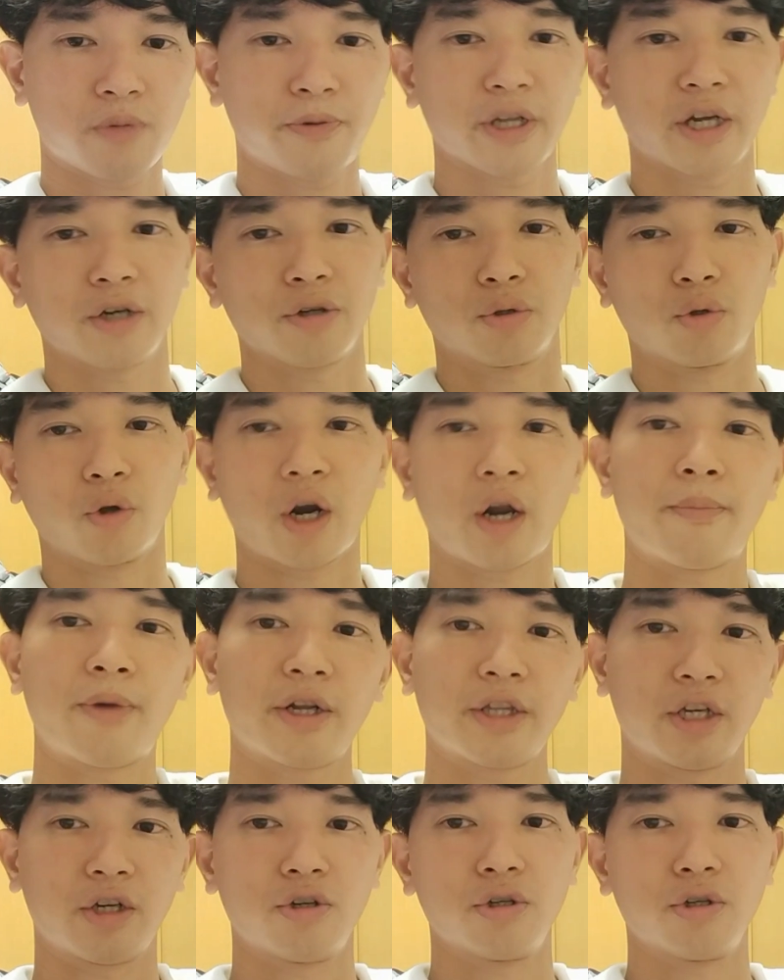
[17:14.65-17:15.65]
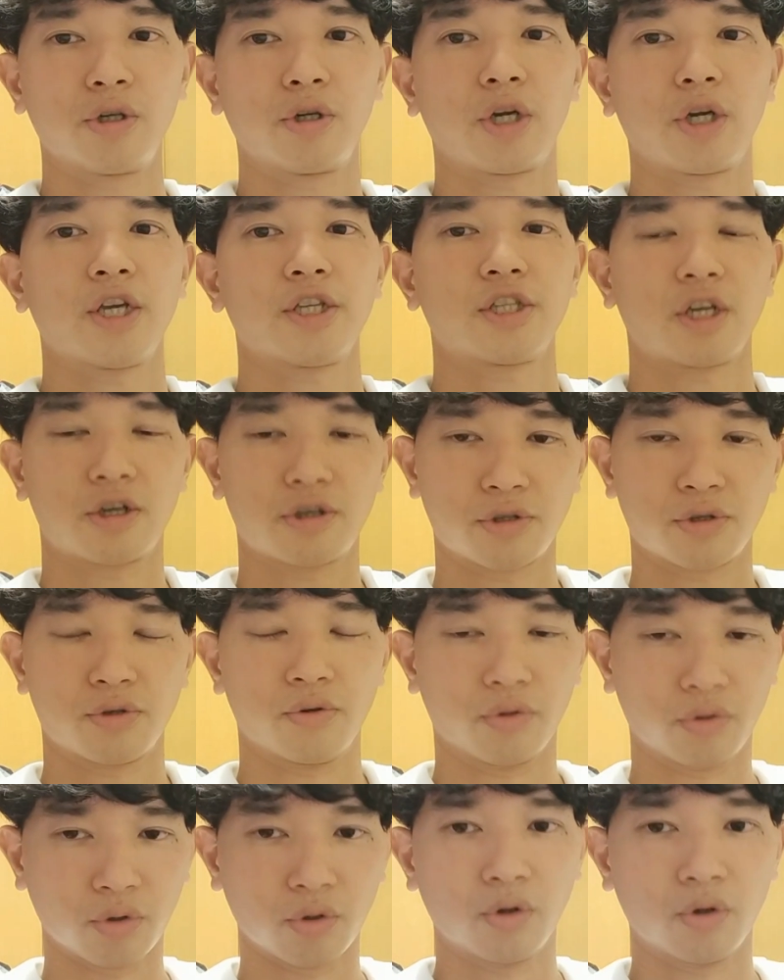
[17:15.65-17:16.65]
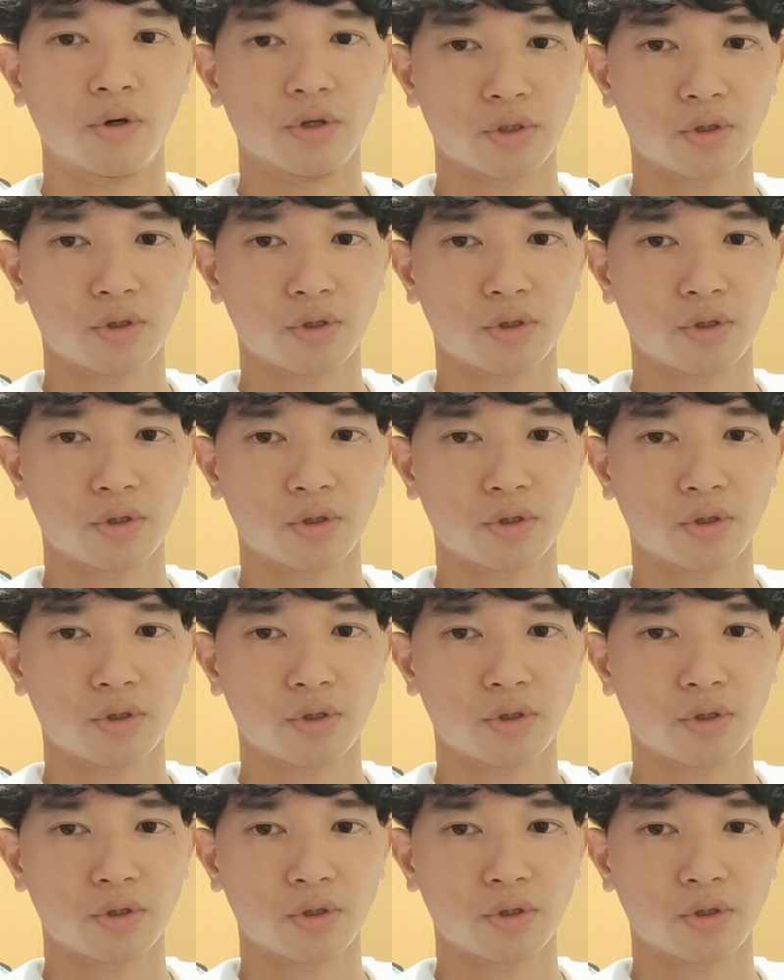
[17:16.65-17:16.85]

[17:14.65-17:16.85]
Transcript: ペダルドラマで Google 検索すると、